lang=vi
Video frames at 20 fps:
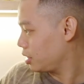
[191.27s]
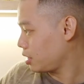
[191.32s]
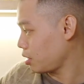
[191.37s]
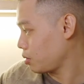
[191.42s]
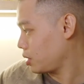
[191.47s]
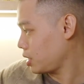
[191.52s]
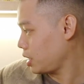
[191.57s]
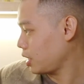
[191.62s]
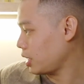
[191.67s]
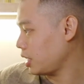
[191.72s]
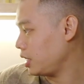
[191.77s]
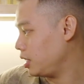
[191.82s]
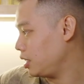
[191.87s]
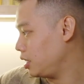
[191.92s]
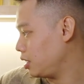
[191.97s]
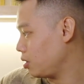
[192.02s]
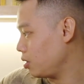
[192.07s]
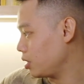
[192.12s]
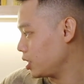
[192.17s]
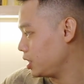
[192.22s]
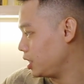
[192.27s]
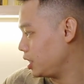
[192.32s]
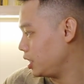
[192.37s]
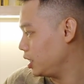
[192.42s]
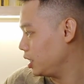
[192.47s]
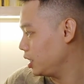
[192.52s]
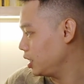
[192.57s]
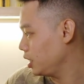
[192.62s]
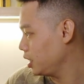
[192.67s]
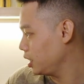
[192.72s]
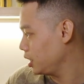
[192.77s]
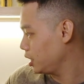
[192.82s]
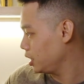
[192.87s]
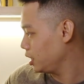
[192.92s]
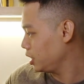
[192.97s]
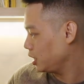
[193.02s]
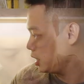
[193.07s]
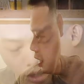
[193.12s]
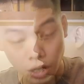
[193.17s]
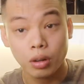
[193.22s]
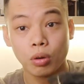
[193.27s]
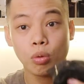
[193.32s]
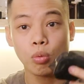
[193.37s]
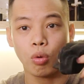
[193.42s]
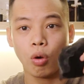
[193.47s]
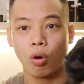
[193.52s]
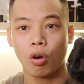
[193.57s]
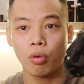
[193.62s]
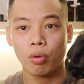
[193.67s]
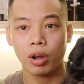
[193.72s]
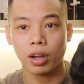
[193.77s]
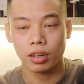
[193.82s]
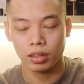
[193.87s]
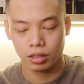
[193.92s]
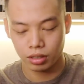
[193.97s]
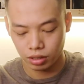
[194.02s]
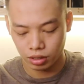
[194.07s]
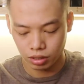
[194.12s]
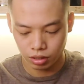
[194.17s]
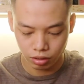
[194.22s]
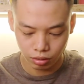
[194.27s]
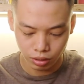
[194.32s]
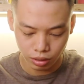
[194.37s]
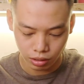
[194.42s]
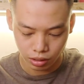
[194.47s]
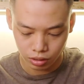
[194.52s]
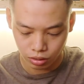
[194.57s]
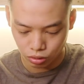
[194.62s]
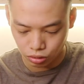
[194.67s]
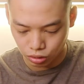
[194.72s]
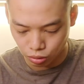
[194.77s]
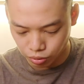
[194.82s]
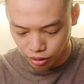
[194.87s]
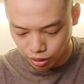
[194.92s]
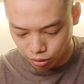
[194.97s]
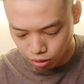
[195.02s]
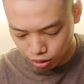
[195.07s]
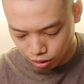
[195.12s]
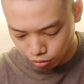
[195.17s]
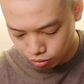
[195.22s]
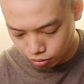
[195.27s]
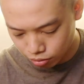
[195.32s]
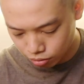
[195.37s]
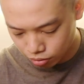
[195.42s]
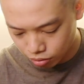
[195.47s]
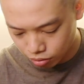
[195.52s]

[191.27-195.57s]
trong chai này thì có cái gì đây cũng có không ạ không hiểu là có giống nhau không